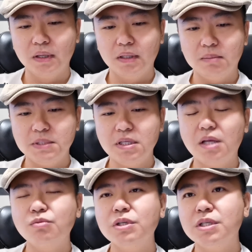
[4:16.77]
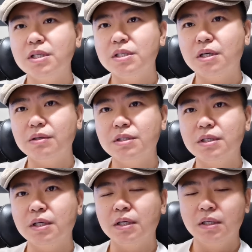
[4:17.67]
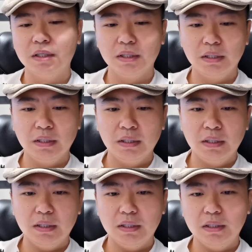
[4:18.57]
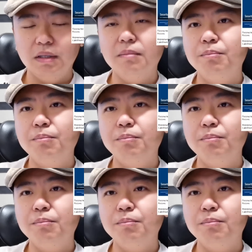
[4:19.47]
那么现在最新的消息是呢。呃，